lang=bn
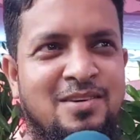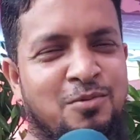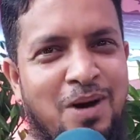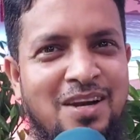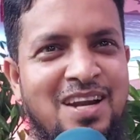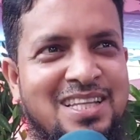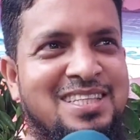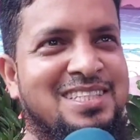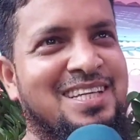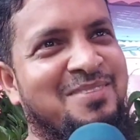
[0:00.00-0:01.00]
খুব ভালো
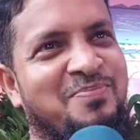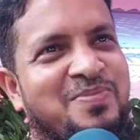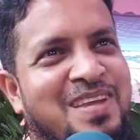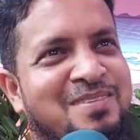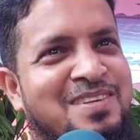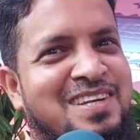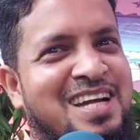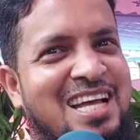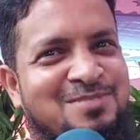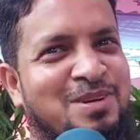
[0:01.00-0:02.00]
লাগতেছে আমি একজন
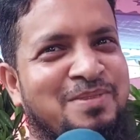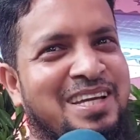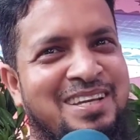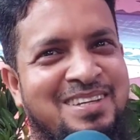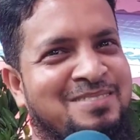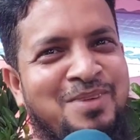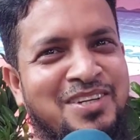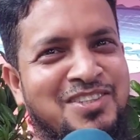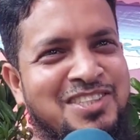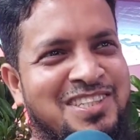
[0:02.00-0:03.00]
গাছপ্রেমী
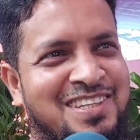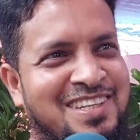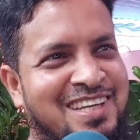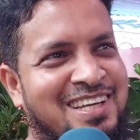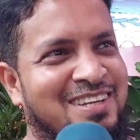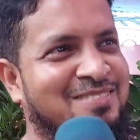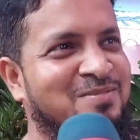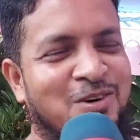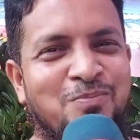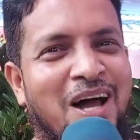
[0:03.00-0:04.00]
মানুষ
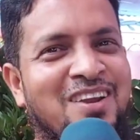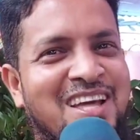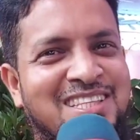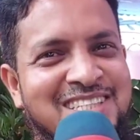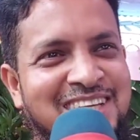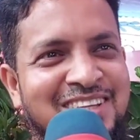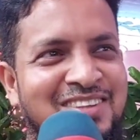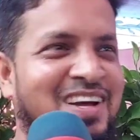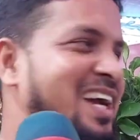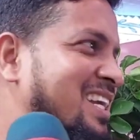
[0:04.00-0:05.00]
খুব ভালো লাগতেছে
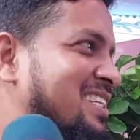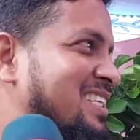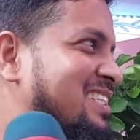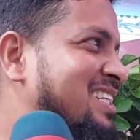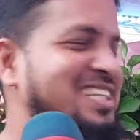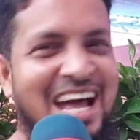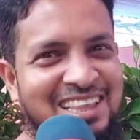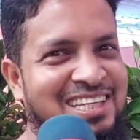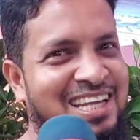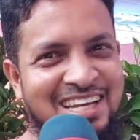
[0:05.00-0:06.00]
কিন্তু একটা জিনিস যে সাত
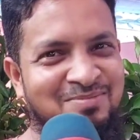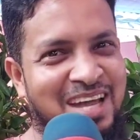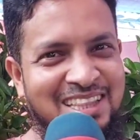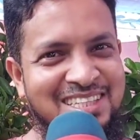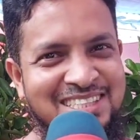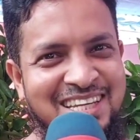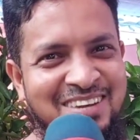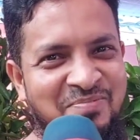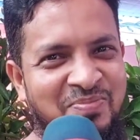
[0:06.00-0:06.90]
দিনের মেয়াদ দিছে